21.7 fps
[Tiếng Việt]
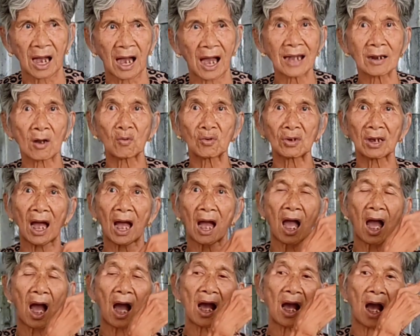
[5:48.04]
ở đâu
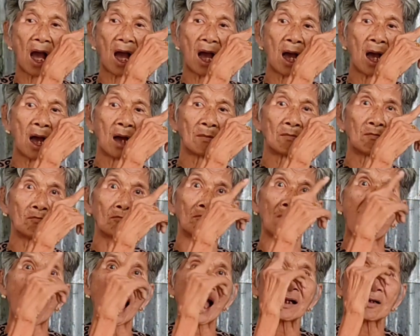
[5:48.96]
ở,
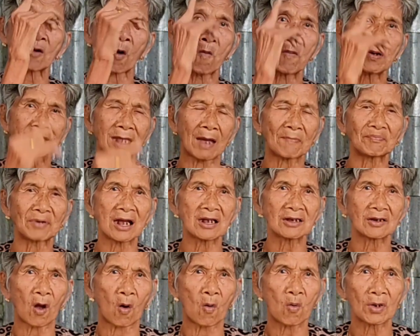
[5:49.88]
ba cụ mình nhập
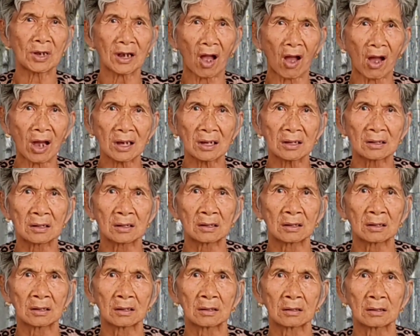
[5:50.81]
lại cụ nghe con
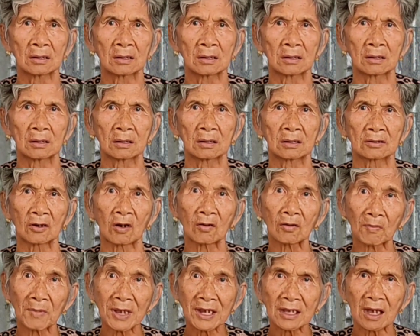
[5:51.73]

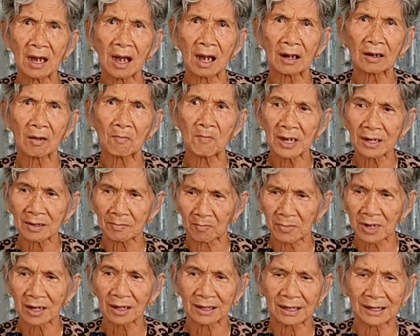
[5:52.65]
con biết chưa con biết
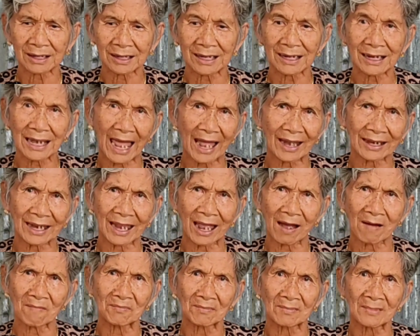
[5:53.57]
biết cái làng này
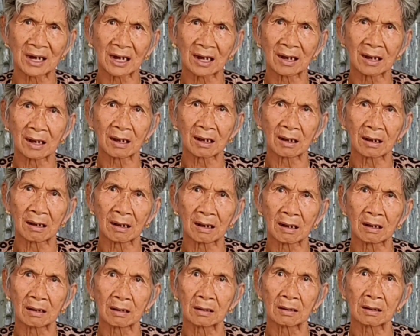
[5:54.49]
không
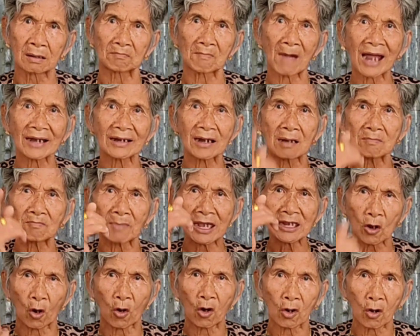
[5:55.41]
ba định
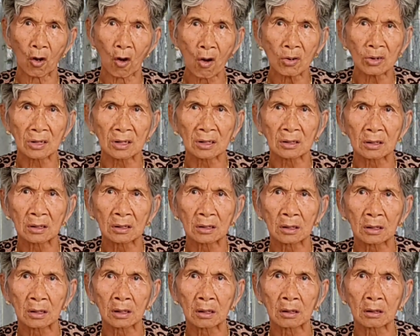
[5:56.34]
bảy chùa luôn
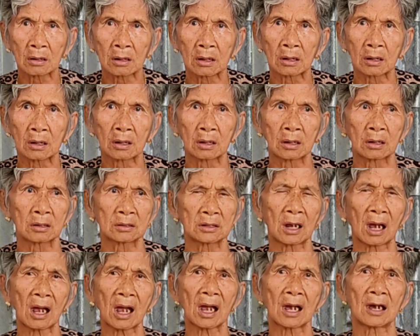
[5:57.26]

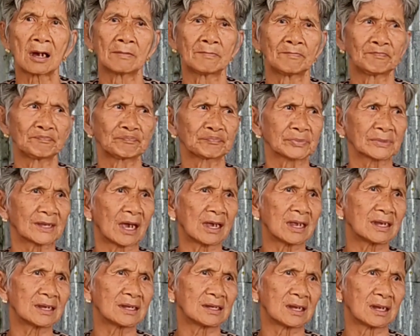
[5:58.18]
nó dạ.
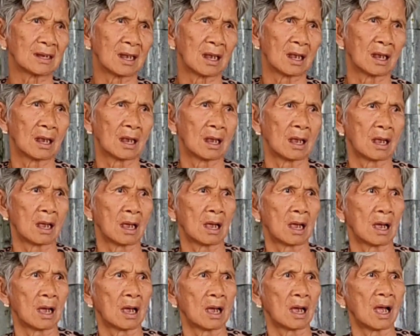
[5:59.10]
thì
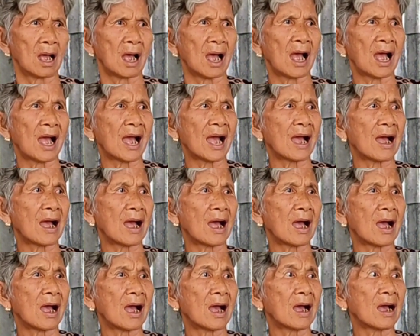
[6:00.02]

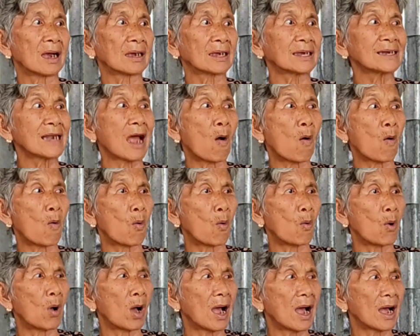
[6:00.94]
à, cái
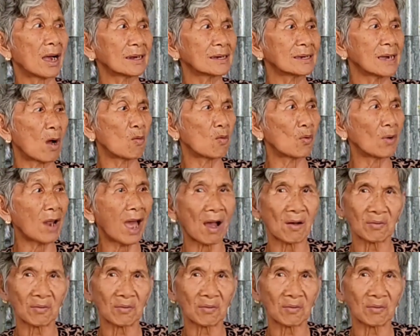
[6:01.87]
đầu à, cái đầu cụ